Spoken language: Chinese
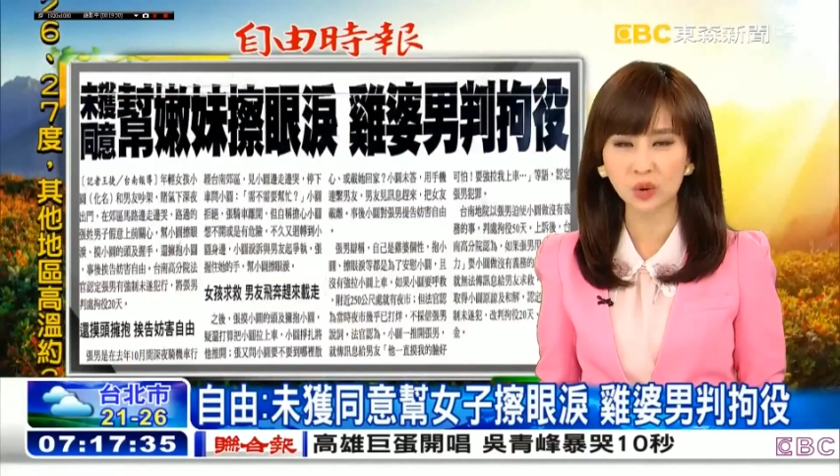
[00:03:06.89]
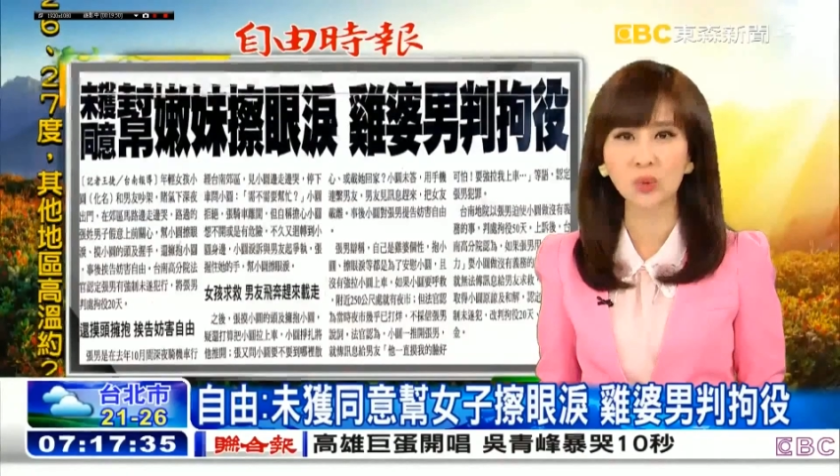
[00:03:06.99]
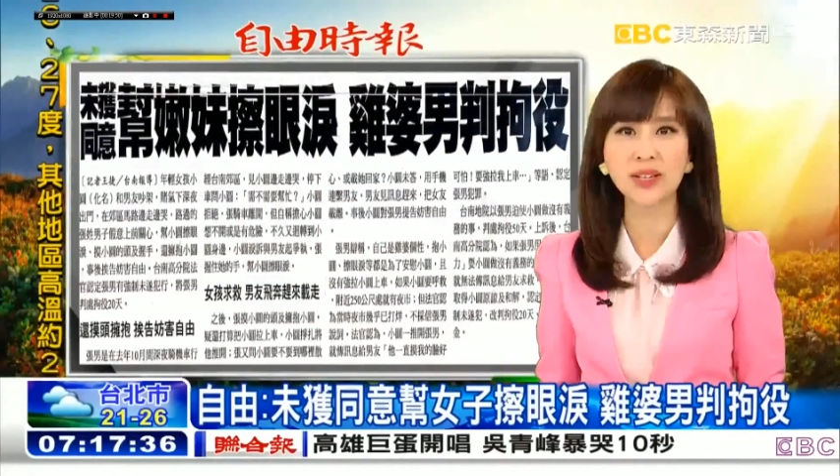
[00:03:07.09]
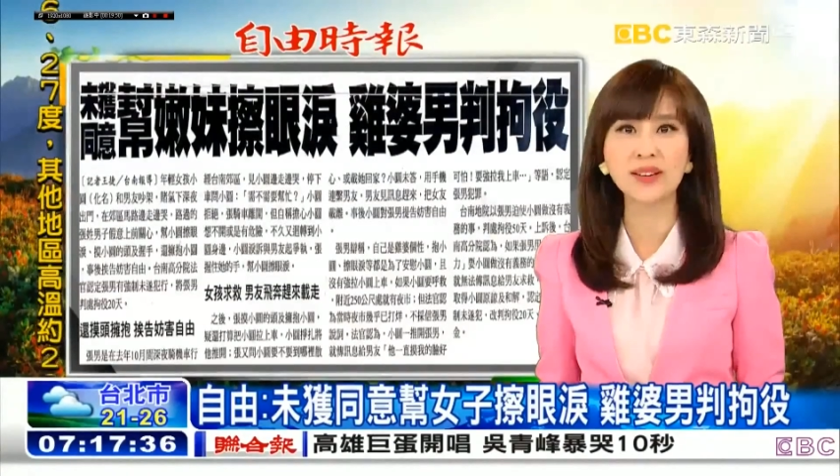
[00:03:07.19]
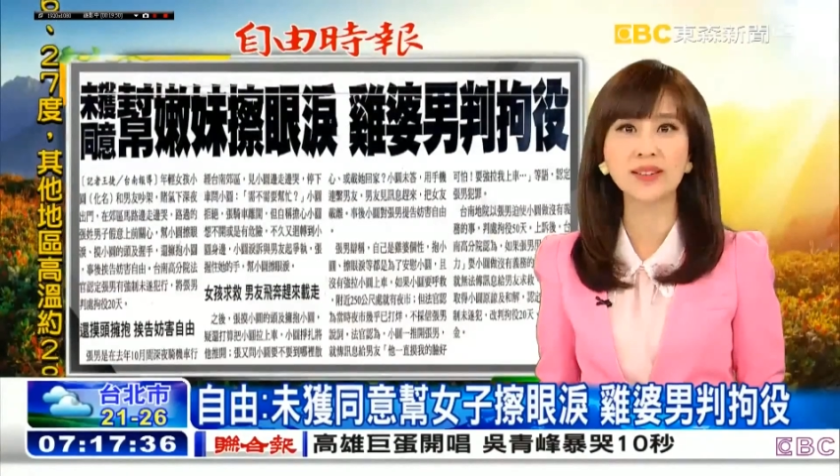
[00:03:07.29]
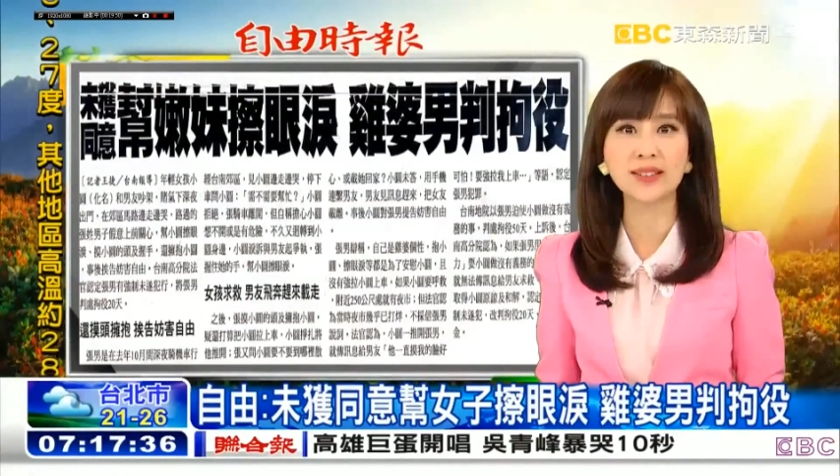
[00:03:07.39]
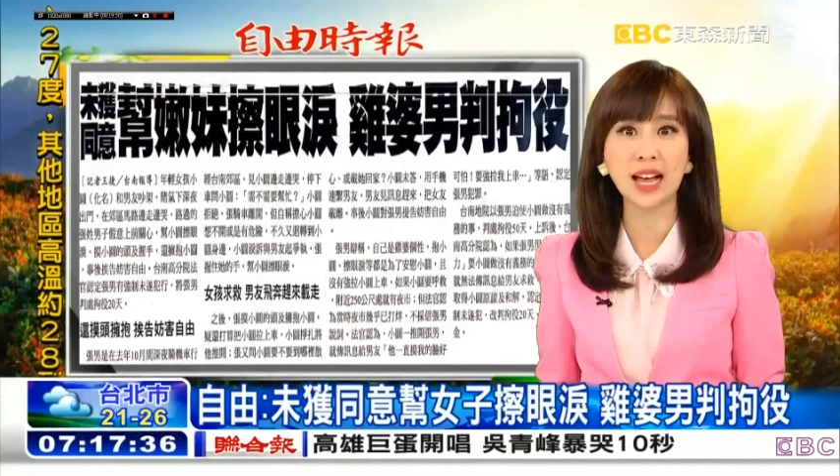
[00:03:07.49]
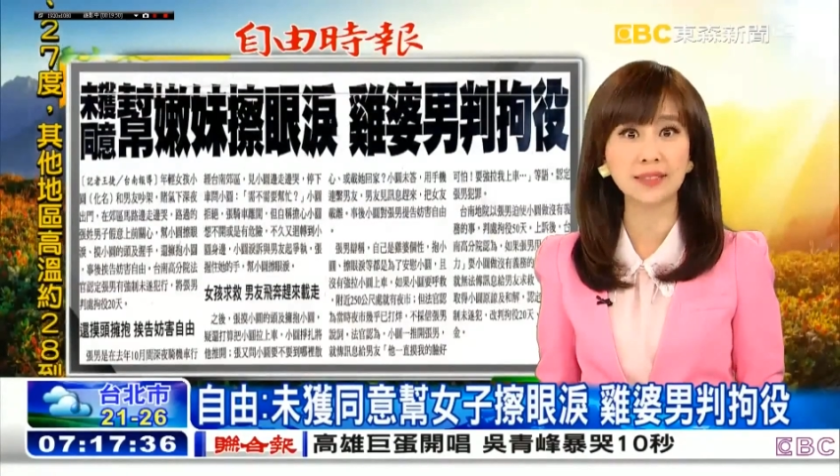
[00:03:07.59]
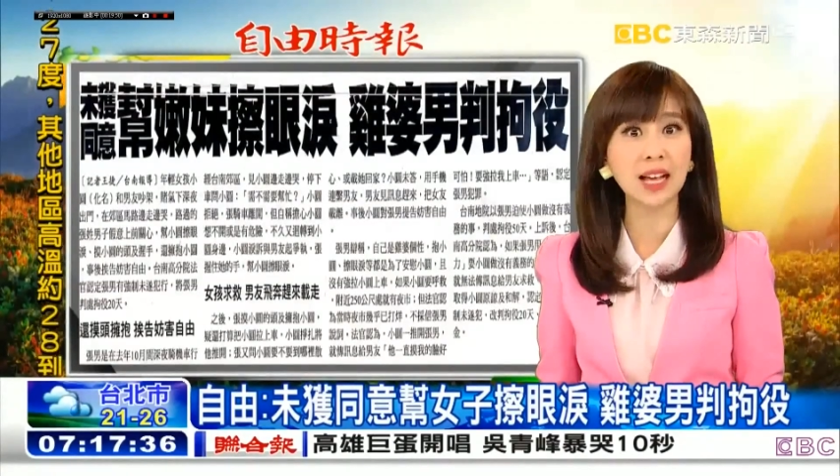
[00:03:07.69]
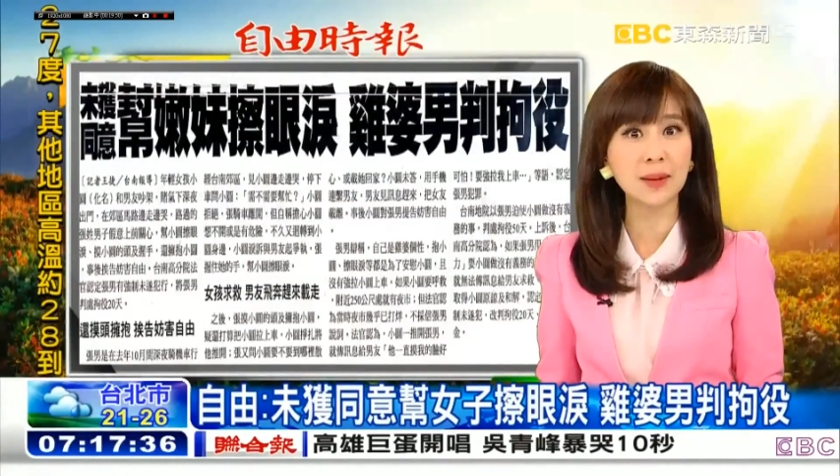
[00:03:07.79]
赌气之
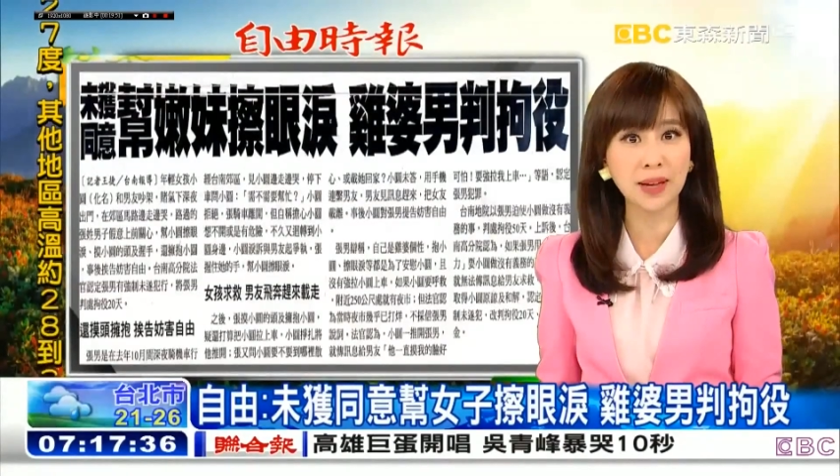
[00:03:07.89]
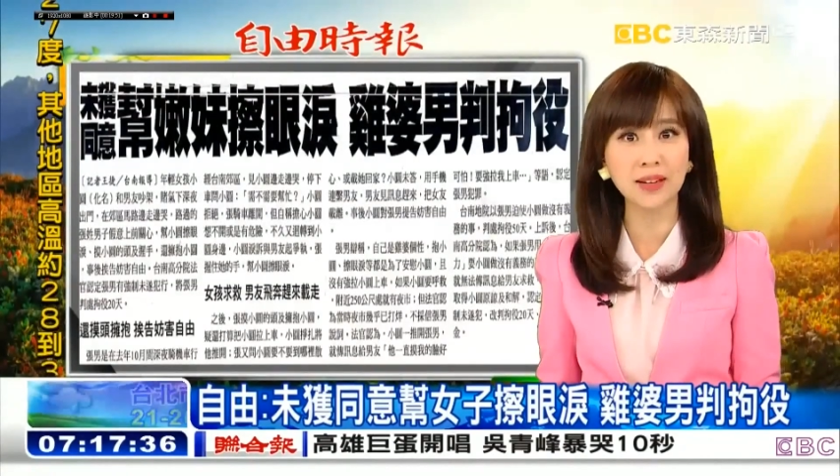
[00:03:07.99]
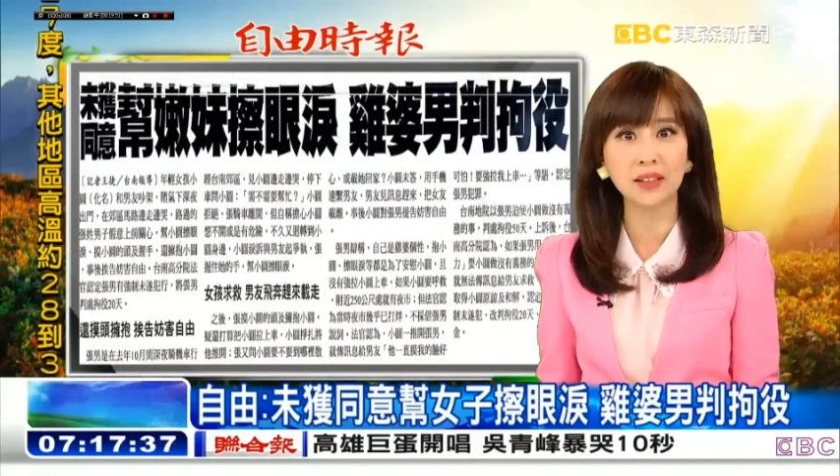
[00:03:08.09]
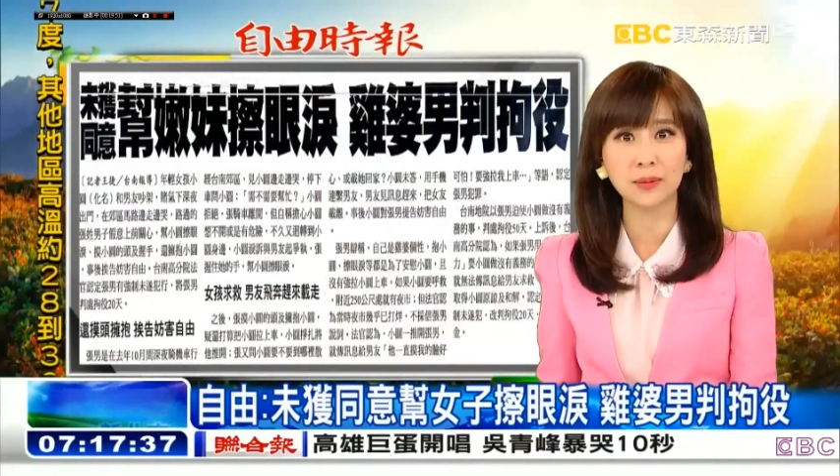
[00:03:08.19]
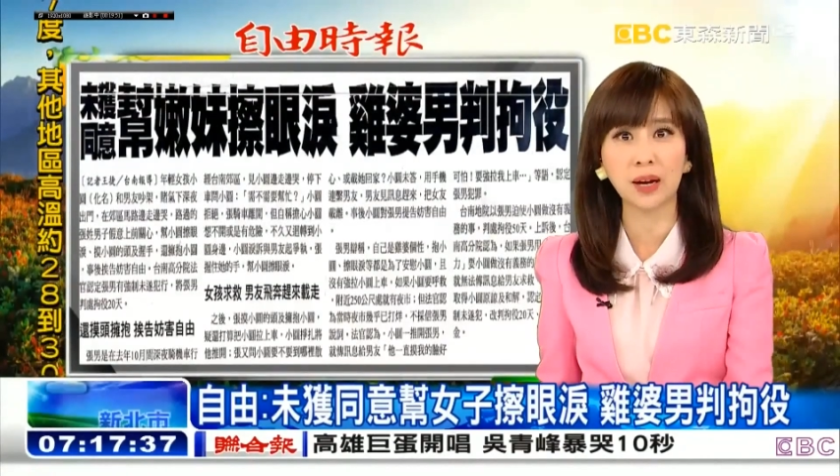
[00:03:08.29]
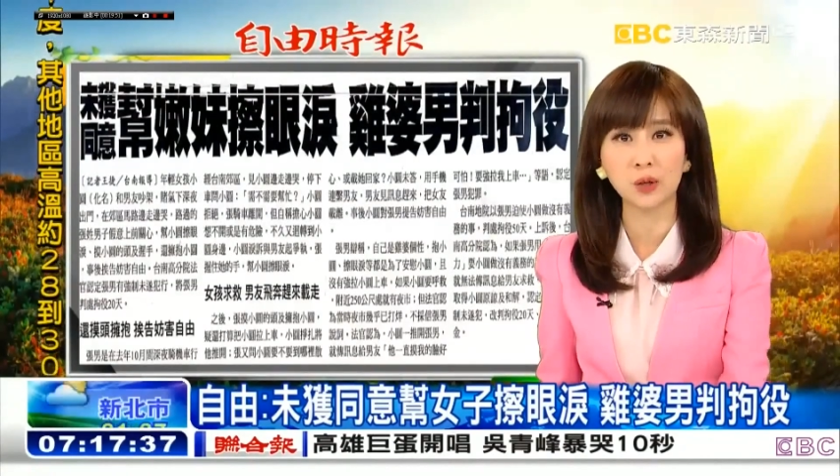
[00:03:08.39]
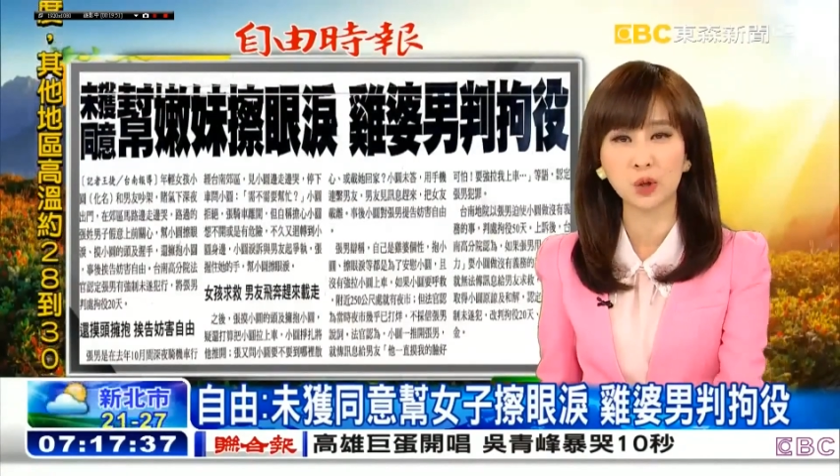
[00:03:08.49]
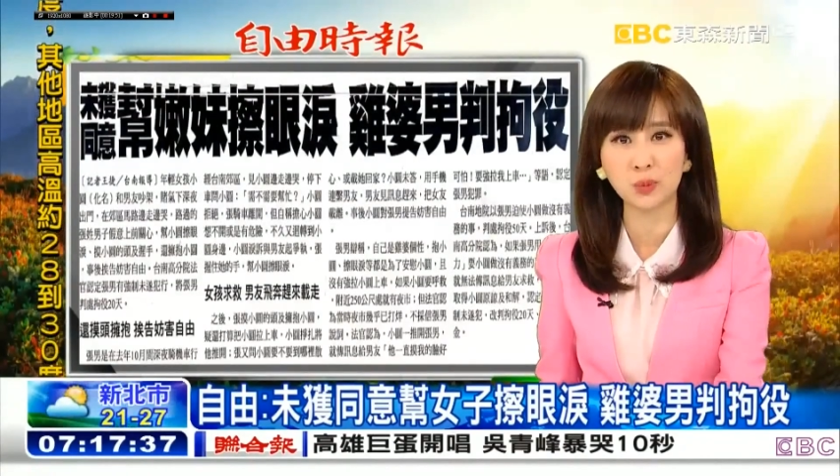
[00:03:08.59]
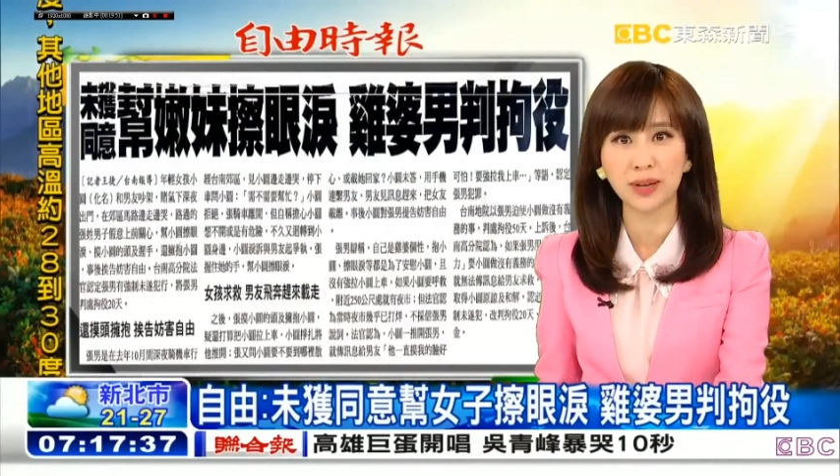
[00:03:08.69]
下大半夜的跑出